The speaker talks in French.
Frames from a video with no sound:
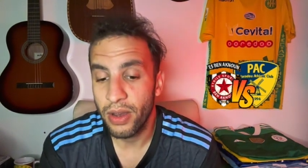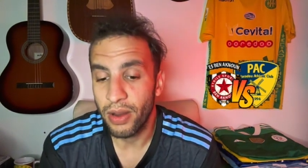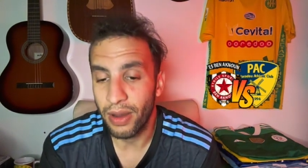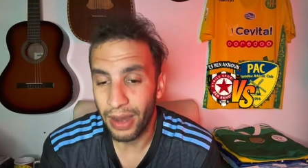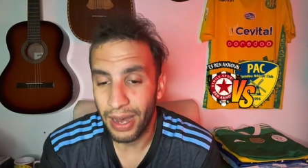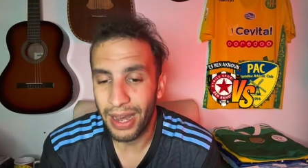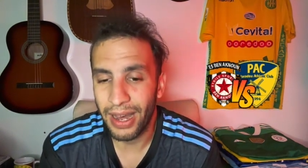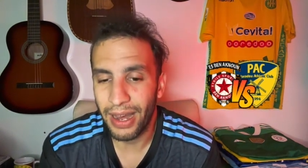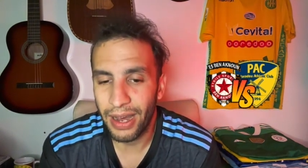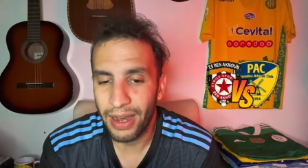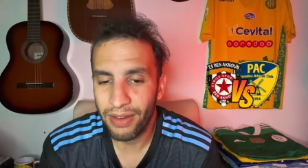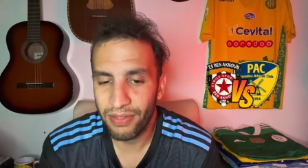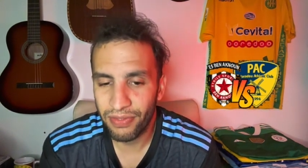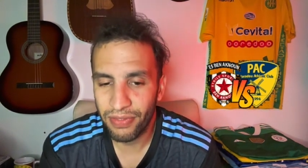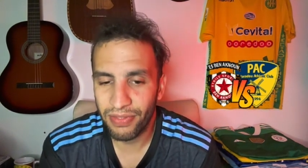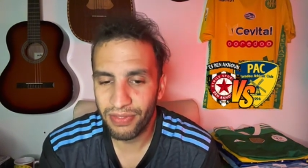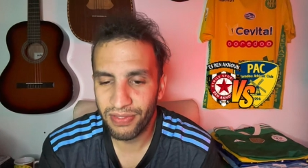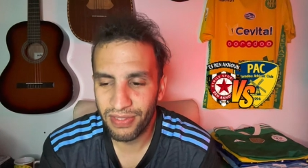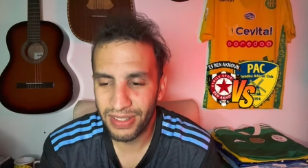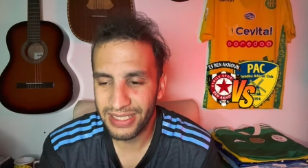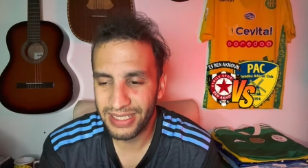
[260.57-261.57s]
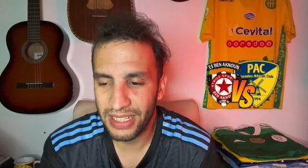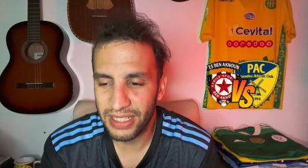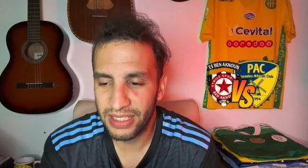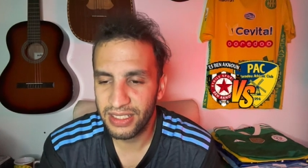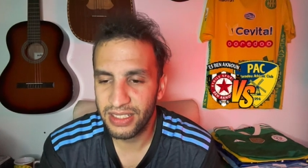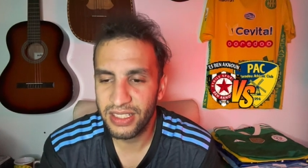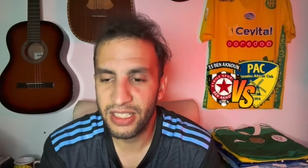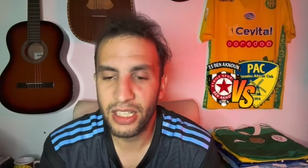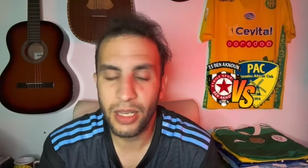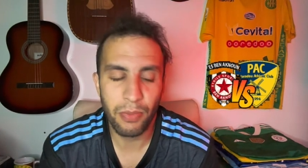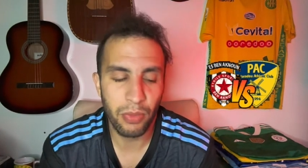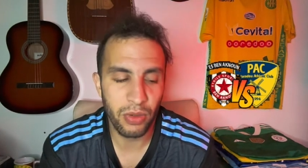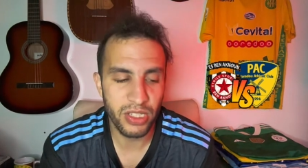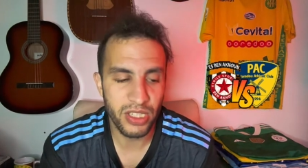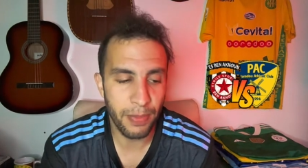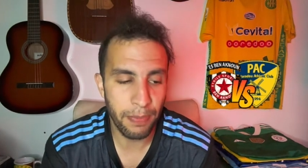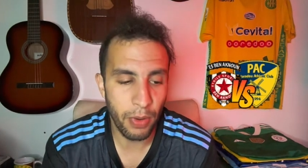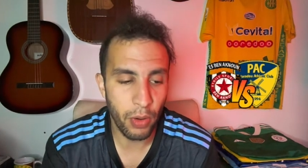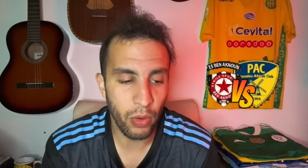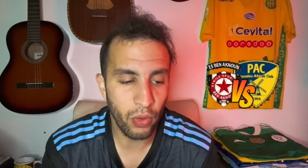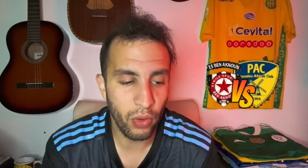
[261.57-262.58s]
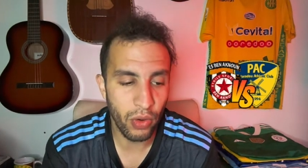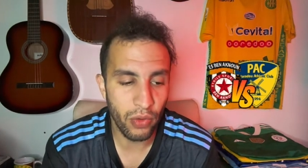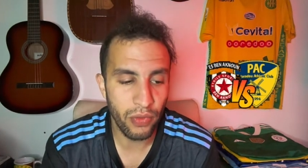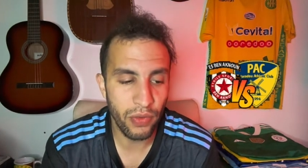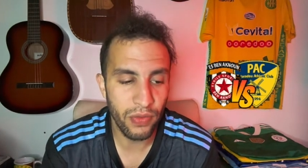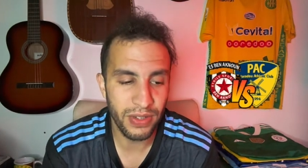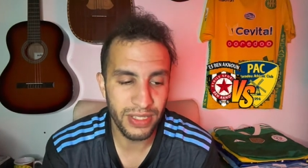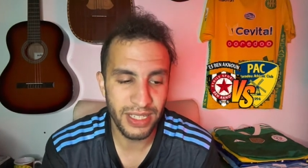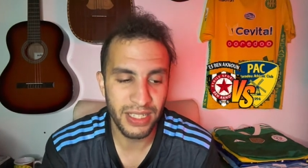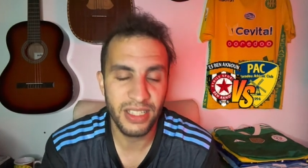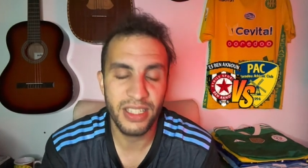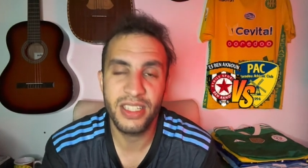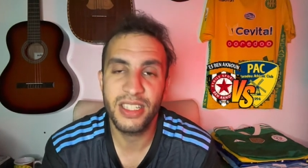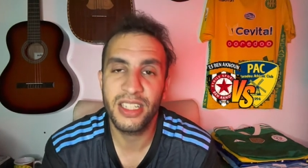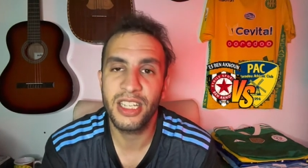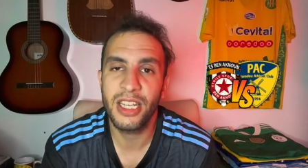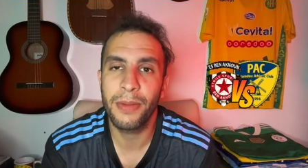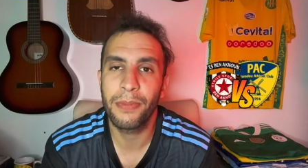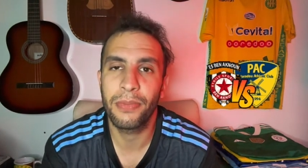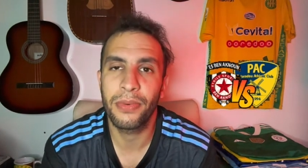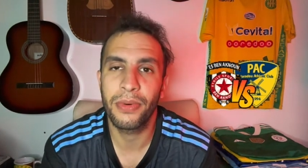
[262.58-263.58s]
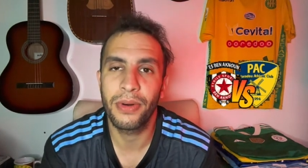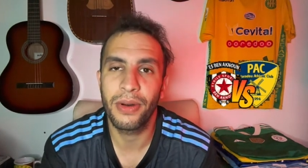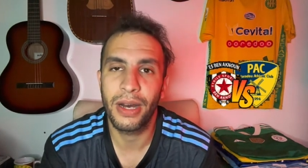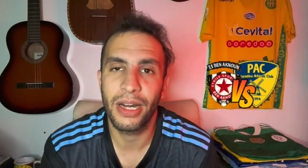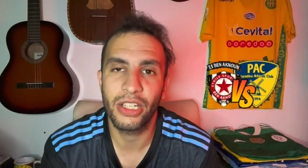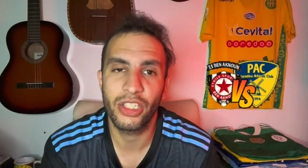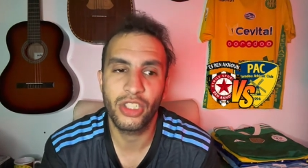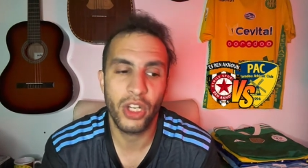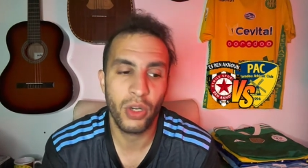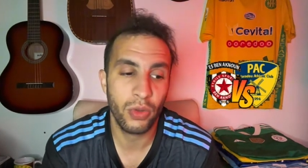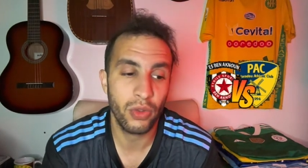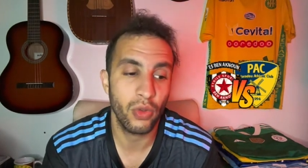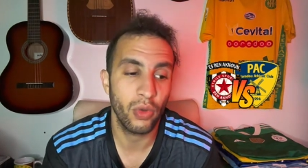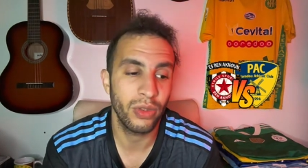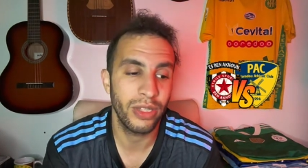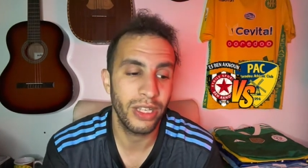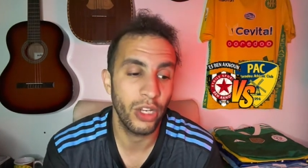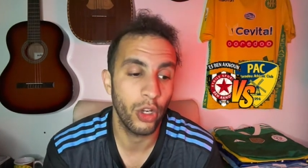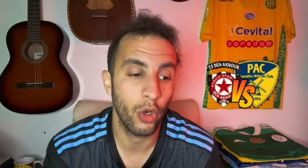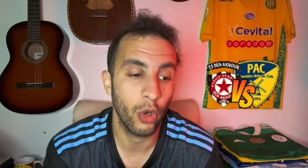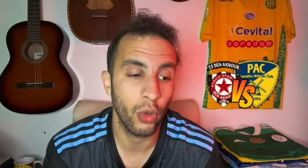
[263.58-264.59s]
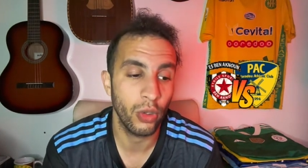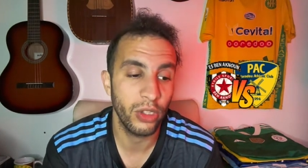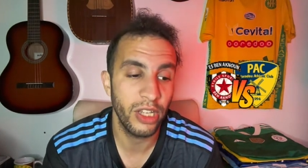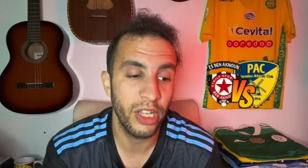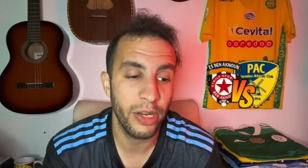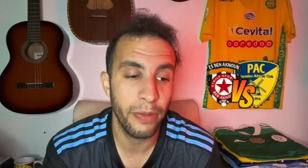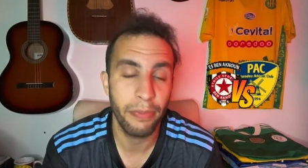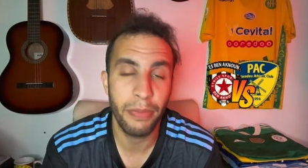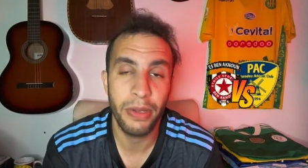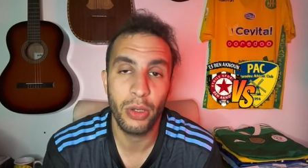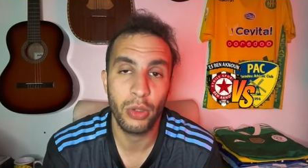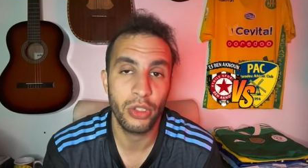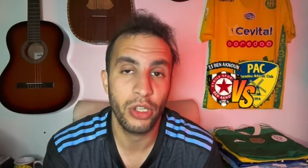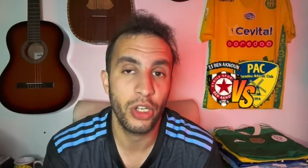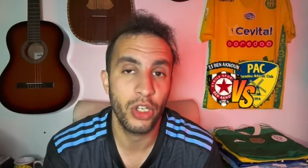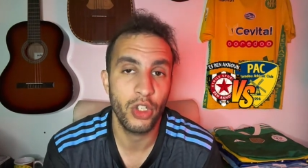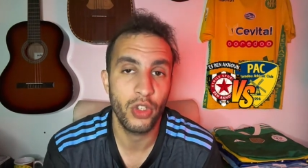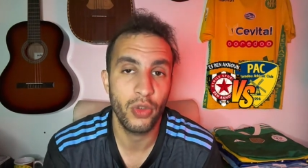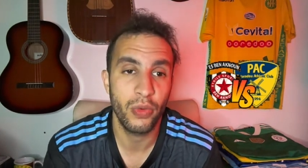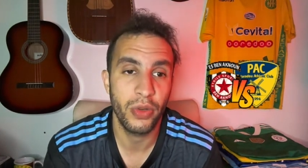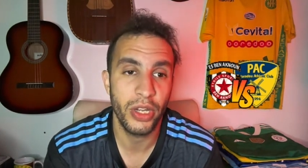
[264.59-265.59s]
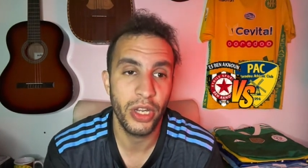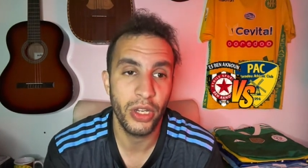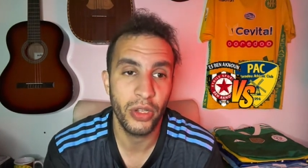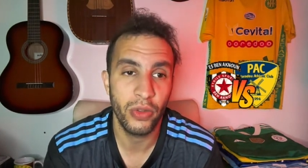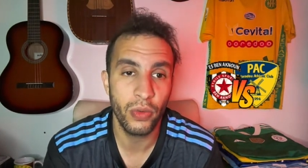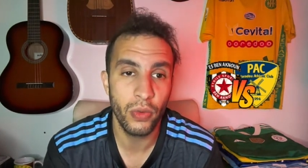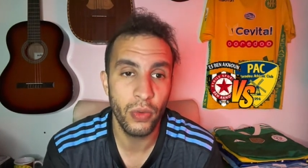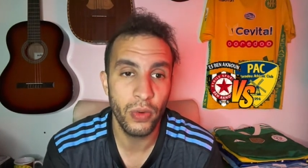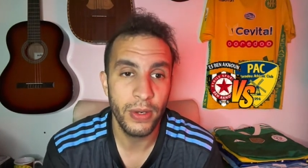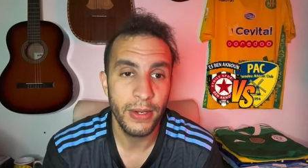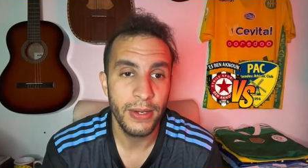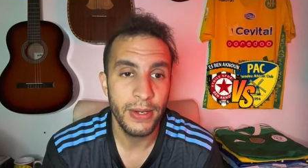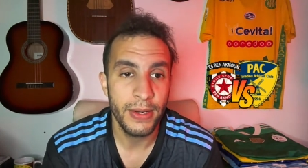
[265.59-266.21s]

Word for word: à, face à des équipes, on les a pas encore vus face à des équipes euh, Algeros dans des grands derbies au 5 juillet et tout.